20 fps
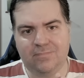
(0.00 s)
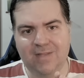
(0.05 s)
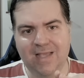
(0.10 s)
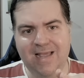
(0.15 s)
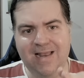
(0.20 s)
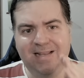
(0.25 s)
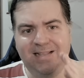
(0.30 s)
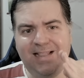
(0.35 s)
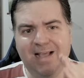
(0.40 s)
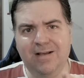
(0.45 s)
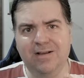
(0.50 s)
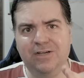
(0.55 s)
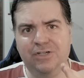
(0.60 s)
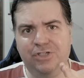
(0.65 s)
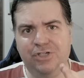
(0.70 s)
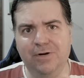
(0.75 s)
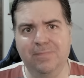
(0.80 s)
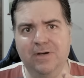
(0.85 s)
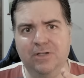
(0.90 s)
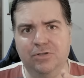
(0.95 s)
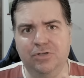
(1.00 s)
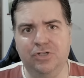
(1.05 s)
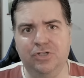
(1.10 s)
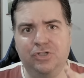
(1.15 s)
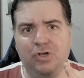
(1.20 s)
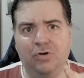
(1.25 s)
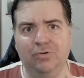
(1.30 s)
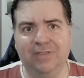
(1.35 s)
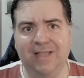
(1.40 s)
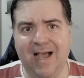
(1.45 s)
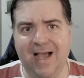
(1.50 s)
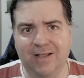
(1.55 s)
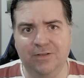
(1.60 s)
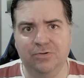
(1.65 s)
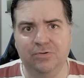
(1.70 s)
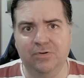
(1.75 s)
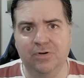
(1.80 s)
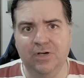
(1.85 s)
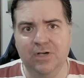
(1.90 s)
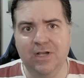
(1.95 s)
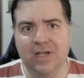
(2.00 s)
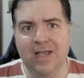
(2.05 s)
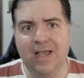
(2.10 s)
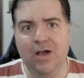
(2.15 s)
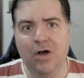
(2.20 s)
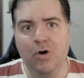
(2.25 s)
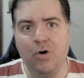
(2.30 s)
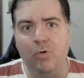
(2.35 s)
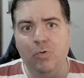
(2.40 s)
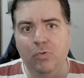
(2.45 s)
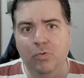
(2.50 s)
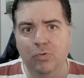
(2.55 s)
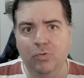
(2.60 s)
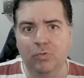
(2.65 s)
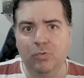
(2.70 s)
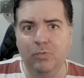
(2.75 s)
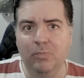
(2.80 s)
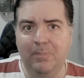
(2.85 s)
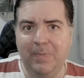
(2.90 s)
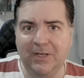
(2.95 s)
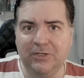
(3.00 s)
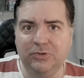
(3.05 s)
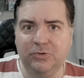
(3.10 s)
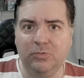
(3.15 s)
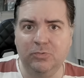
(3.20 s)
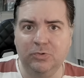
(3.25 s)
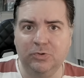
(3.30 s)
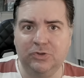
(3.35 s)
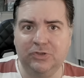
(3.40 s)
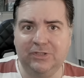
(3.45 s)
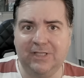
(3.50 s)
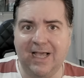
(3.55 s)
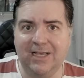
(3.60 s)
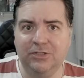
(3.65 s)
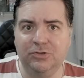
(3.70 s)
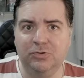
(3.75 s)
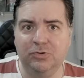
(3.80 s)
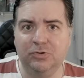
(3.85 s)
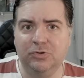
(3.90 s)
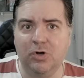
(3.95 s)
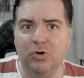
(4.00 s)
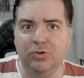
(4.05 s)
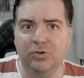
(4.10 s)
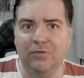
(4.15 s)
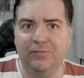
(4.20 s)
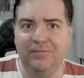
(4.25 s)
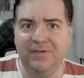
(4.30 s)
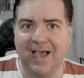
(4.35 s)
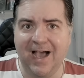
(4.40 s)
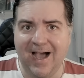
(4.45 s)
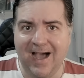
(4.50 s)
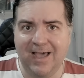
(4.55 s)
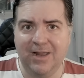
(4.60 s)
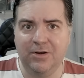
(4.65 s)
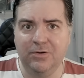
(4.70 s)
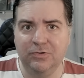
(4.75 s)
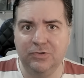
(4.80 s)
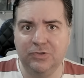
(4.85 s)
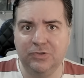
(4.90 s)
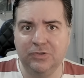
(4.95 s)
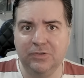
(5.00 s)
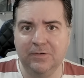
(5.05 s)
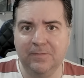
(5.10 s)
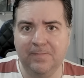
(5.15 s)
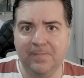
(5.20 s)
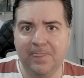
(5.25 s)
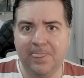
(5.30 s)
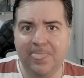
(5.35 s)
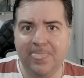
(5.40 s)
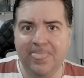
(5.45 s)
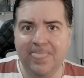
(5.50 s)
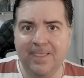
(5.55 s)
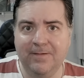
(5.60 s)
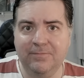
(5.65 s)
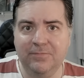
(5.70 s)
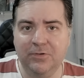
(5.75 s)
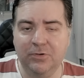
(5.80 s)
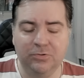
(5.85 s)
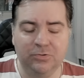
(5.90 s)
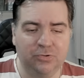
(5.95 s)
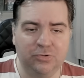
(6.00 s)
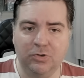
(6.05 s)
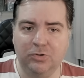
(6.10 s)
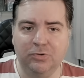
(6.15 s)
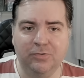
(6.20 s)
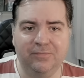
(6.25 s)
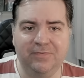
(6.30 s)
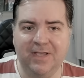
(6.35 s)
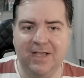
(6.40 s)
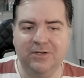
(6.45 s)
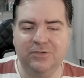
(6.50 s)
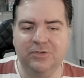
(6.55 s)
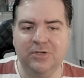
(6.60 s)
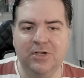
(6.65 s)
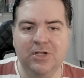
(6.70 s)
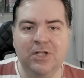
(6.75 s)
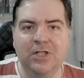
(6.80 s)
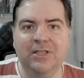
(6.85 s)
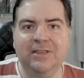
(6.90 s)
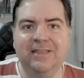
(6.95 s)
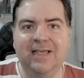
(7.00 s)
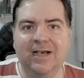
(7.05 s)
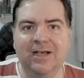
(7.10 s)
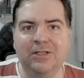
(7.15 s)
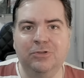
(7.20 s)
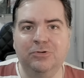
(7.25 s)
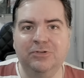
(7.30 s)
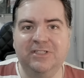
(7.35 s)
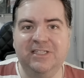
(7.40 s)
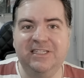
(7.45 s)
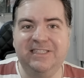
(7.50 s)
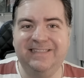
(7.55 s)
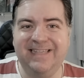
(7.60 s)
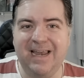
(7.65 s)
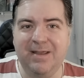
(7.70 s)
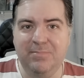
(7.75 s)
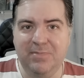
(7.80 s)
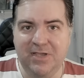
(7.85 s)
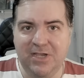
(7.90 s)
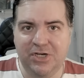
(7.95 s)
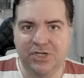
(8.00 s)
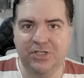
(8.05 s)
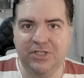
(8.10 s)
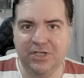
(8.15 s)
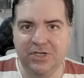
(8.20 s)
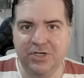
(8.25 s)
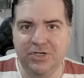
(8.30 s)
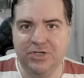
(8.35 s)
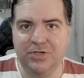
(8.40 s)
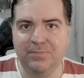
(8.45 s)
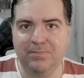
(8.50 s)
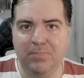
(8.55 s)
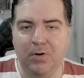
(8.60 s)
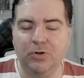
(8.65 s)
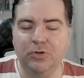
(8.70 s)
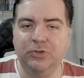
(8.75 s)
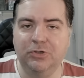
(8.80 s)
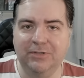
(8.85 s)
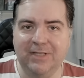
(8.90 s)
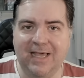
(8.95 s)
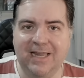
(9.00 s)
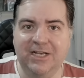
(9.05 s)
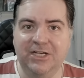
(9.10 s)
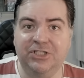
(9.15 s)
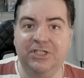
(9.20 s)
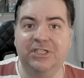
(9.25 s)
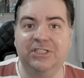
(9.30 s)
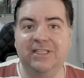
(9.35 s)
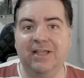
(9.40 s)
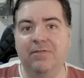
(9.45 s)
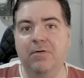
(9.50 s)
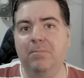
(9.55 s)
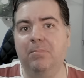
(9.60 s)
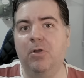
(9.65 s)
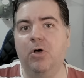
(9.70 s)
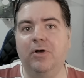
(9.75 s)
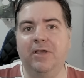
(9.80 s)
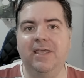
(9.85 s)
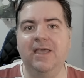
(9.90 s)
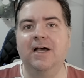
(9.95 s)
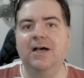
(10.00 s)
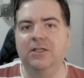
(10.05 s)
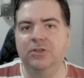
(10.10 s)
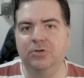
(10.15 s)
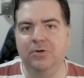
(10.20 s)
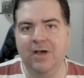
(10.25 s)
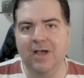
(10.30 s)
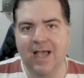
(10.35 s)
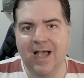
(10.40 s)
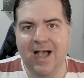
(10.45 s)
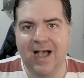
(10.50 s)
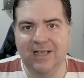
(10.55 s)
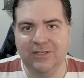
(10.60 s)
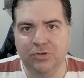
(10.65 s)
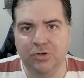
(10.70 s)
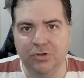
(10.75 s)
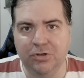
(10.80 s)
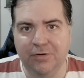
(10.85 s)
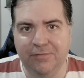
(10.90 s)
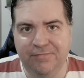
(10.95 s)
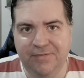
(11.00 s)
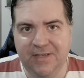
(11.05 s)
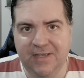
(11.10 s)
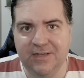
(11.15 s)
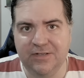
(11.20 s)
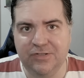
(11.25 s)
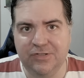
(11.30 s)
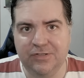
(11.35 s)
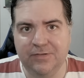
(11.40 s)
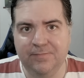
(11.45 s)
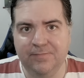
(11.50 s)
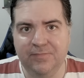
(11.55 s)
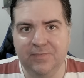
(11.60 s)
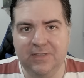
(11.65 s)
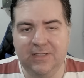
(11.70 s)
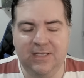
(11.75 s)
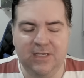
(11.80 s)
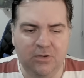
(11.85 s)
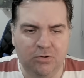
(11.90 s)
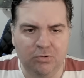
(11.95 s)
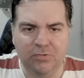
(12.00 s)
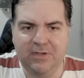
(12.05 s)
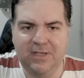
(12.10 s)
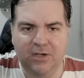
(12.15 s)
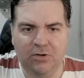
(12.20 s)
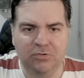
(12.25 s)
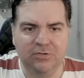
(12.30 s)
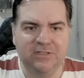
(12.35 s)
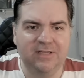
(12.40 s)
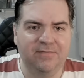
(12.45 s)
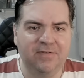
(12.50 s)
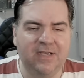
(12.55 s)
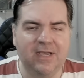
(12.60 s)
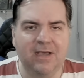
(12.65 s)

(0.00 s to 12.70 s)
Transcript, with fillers: ele está chamando de soldado o, os tais dos rodoviários, dos rodoviários, da, dos extremistas bolsonaristas que estavam bloqueando as rodovias, que incluía inclusive